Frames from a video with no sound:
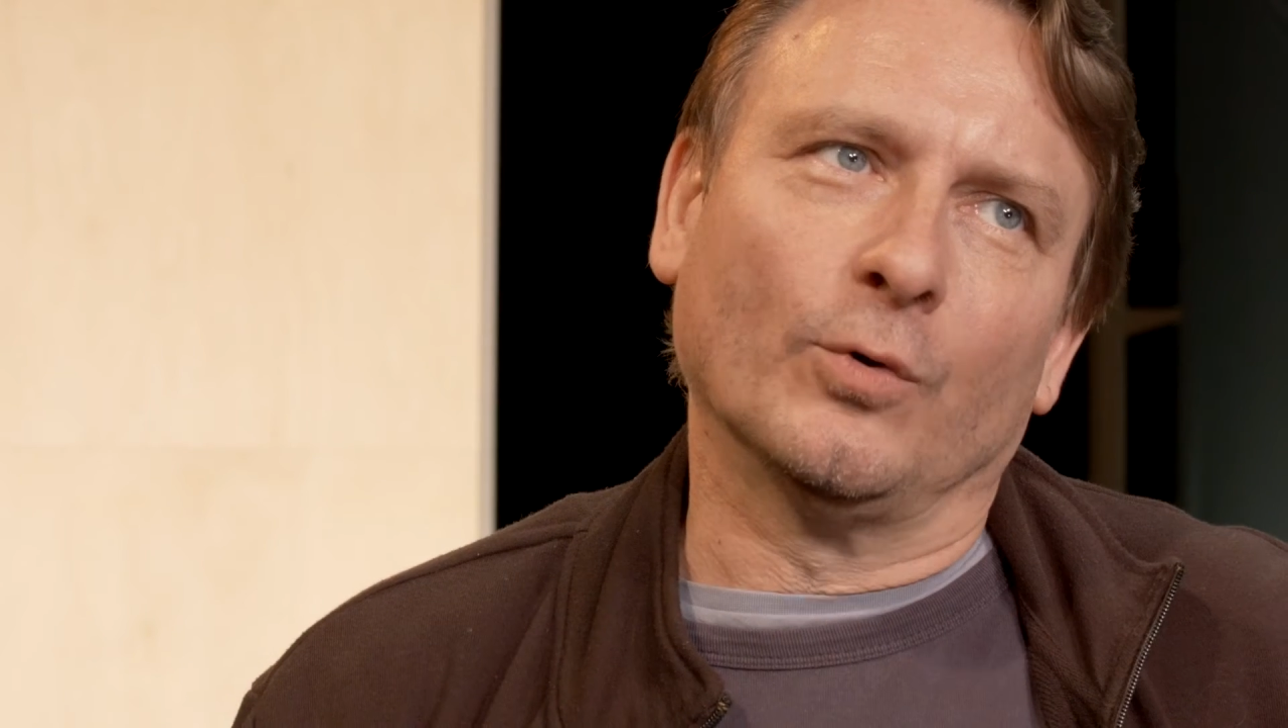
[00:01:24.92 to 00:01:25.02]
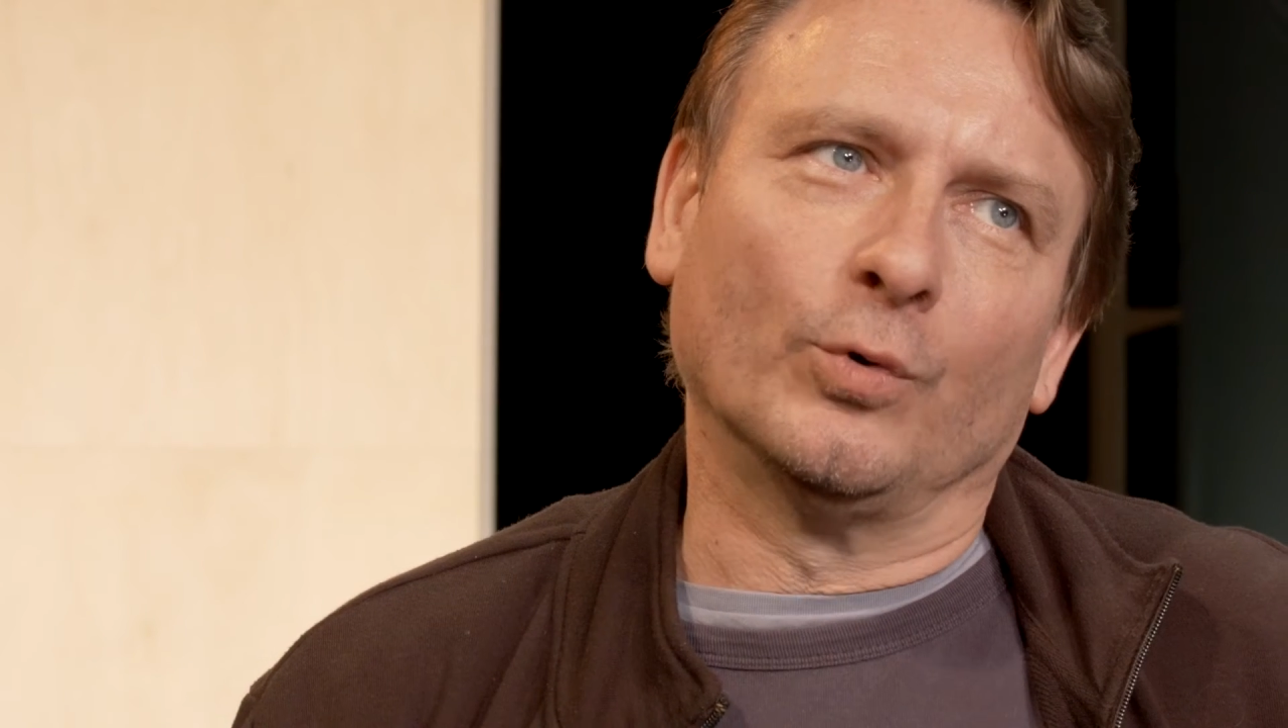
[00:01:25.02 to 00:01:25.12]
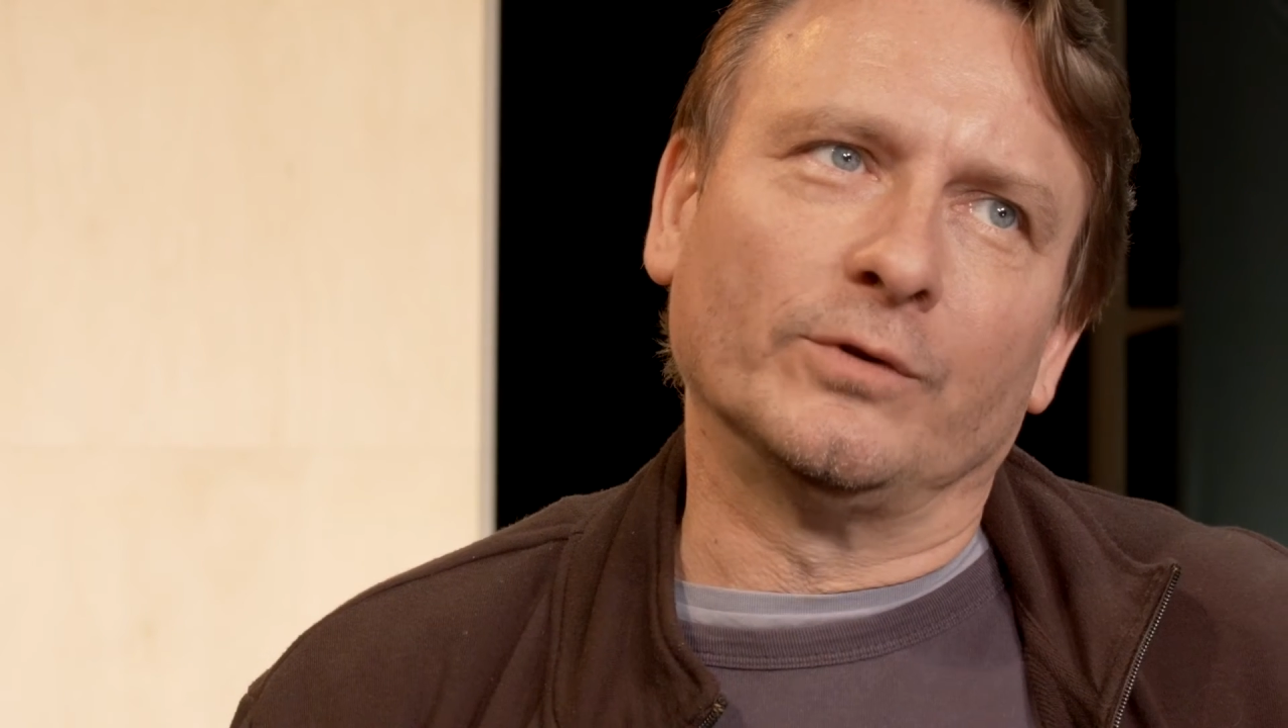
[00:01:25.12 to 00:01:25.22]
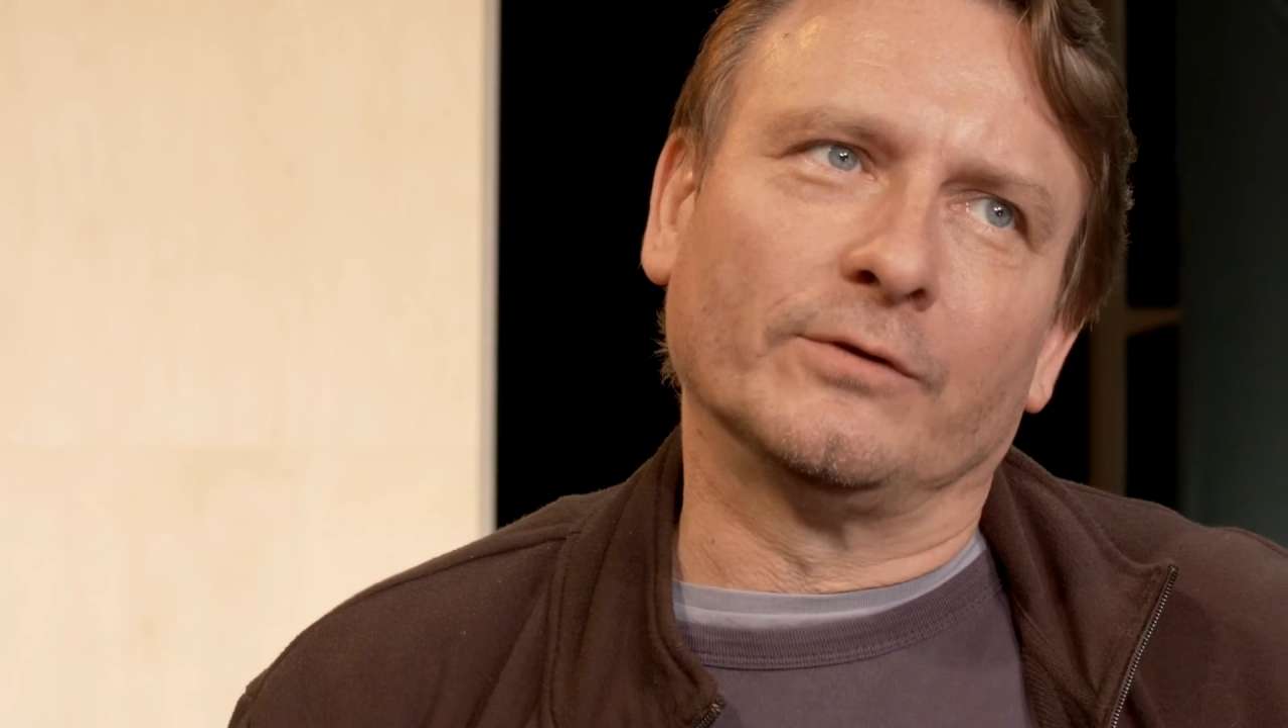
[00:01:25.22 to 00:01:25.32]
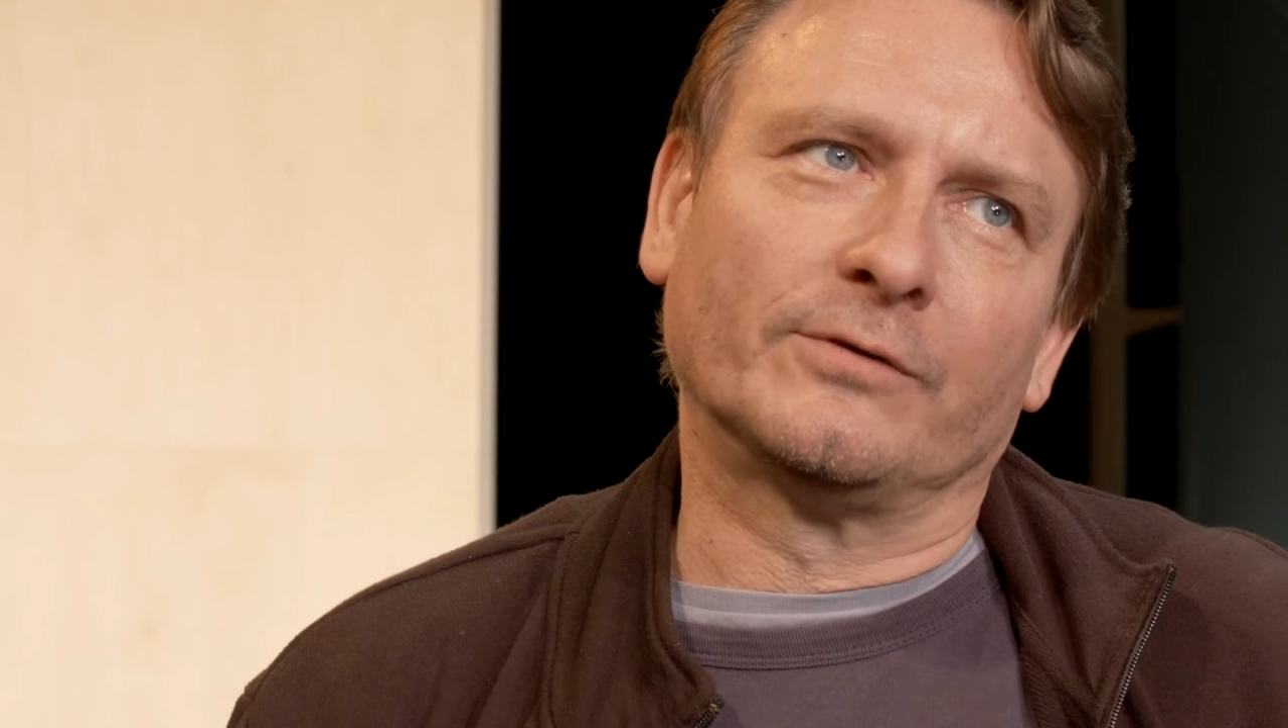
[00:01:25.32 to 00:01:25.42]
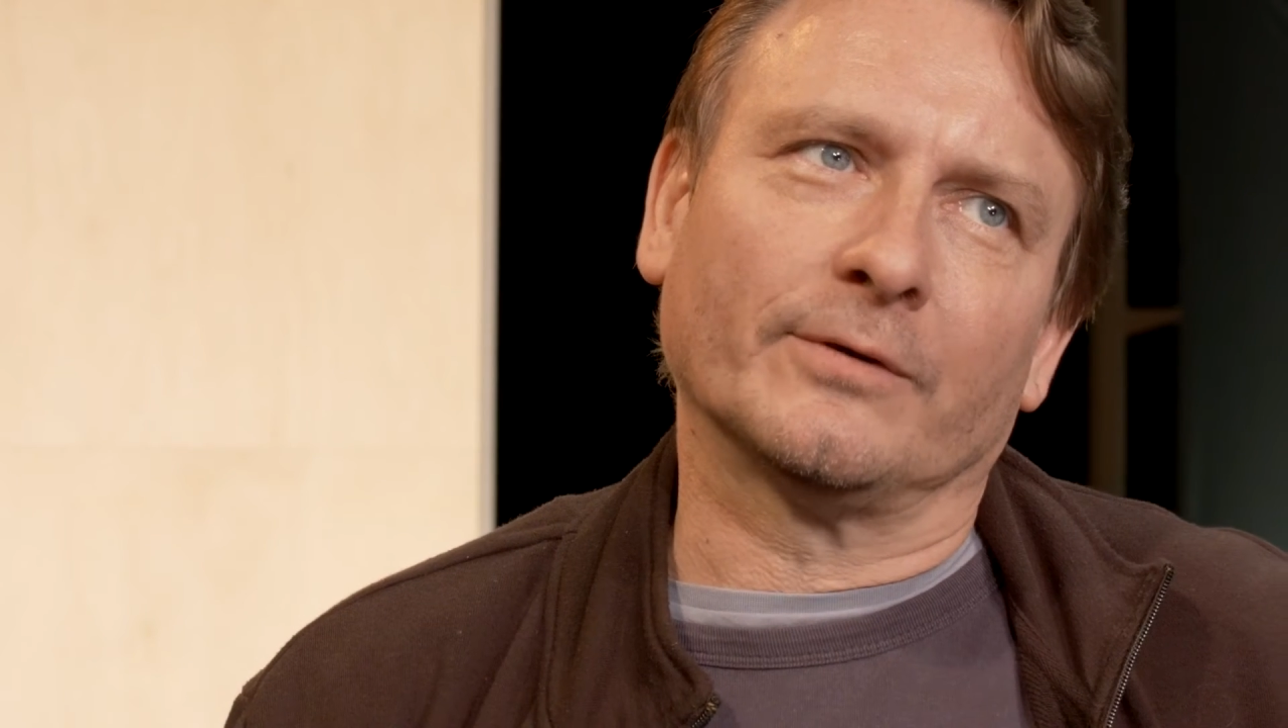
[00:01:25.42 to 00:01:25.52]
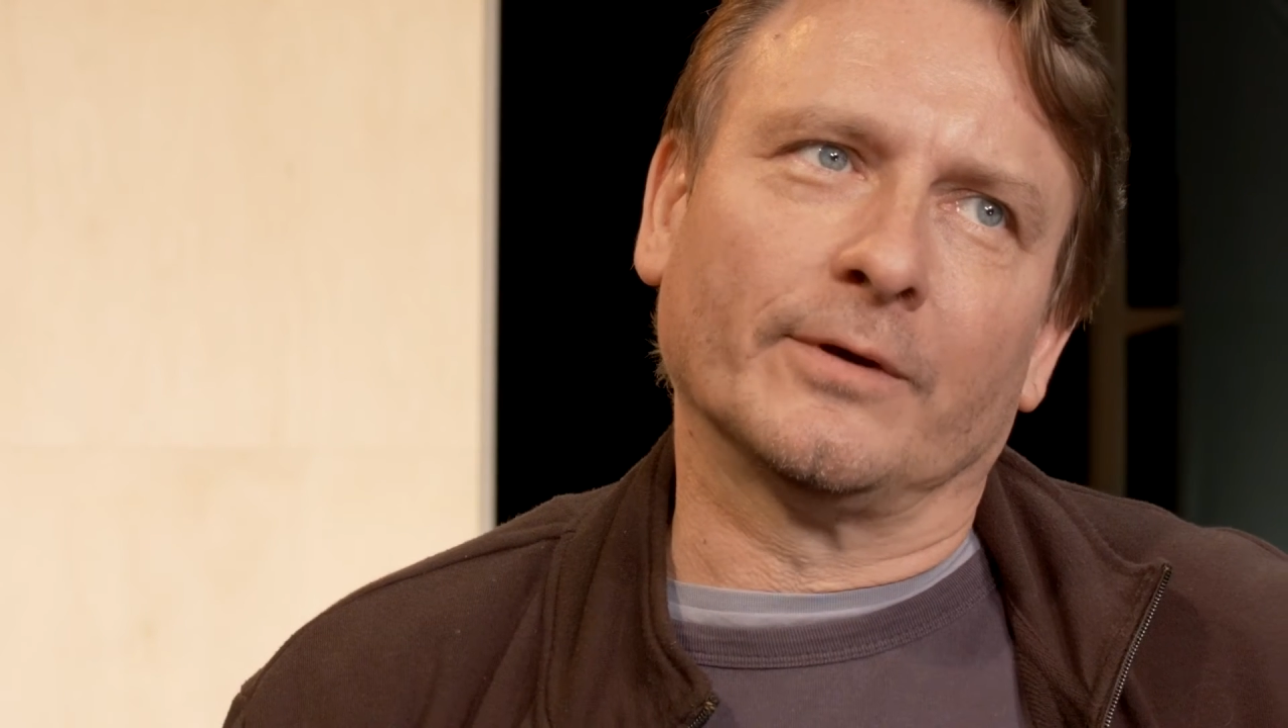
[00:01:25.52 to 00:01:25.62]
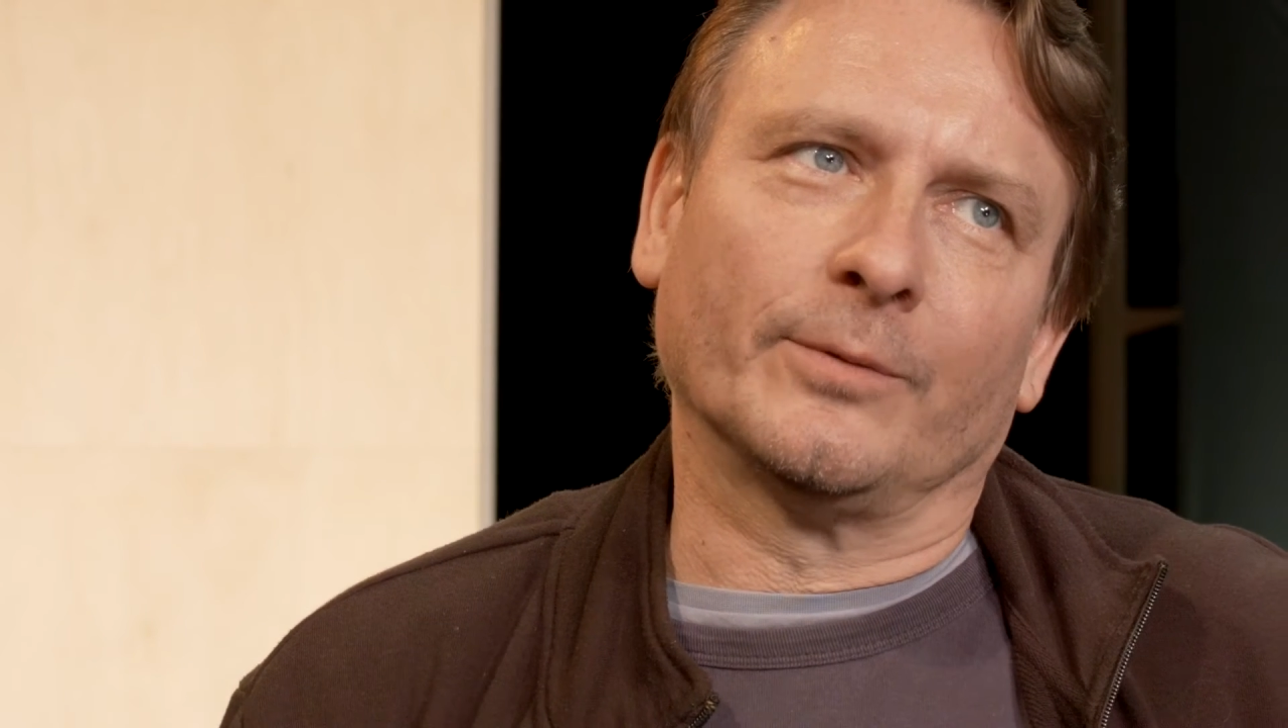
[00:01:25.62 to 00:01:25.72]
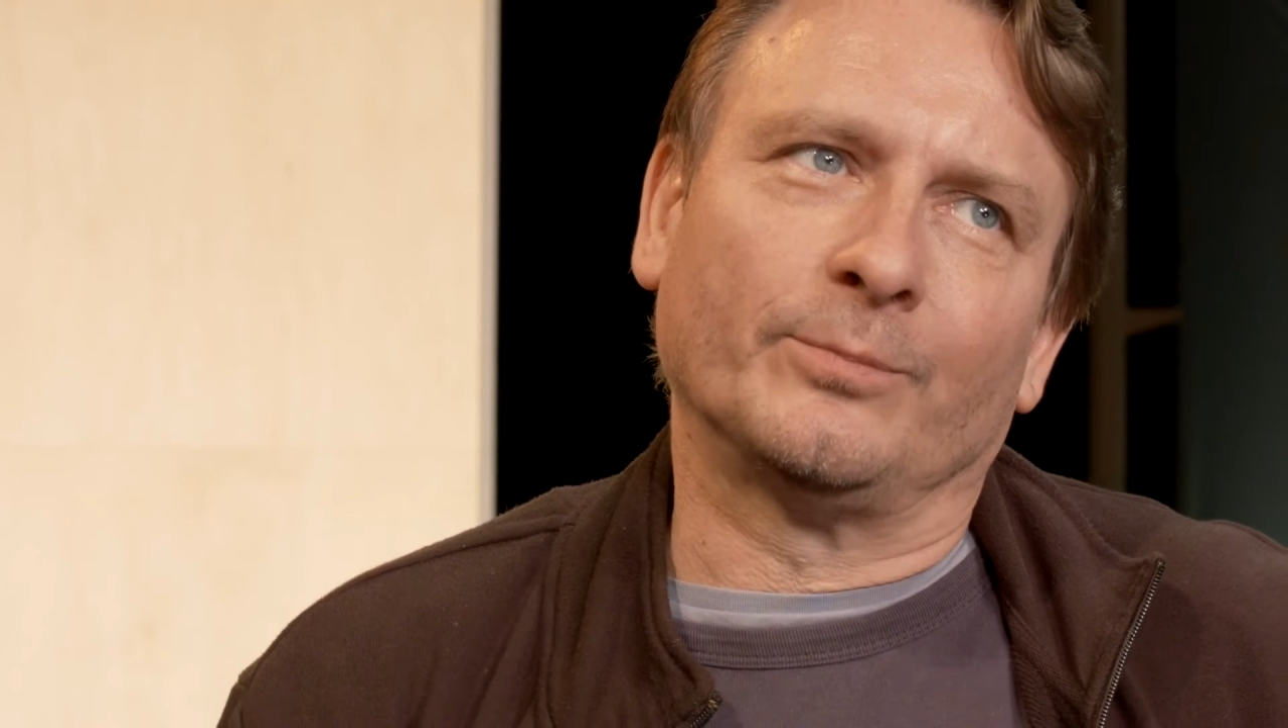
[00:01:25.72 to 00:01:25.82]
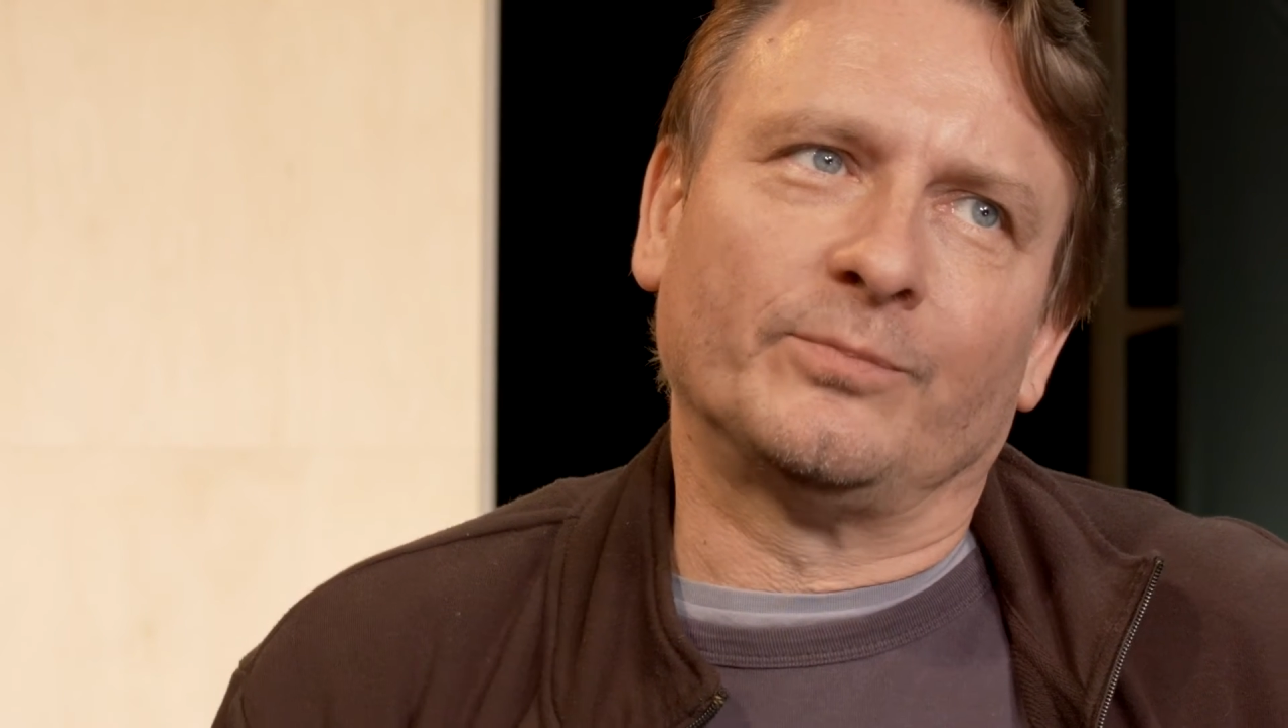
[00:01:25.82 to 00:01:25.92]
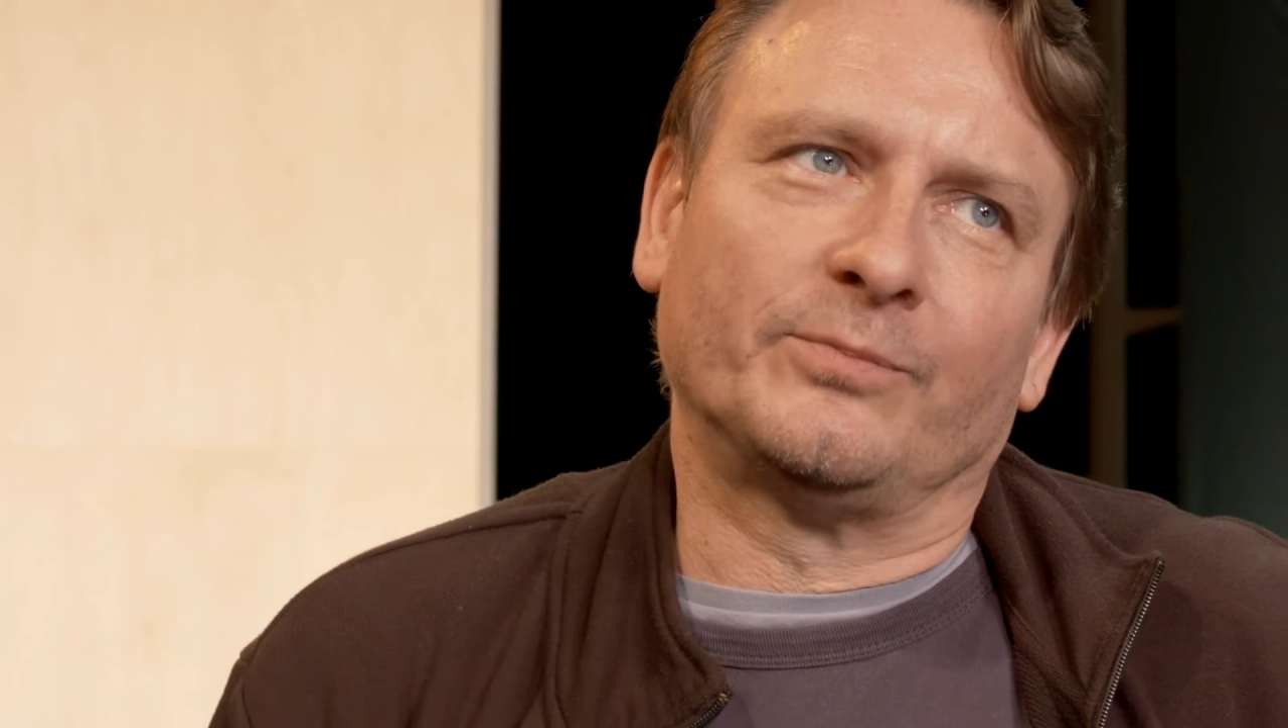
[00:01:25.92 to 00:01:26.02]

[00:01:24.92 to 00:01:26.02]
und äh,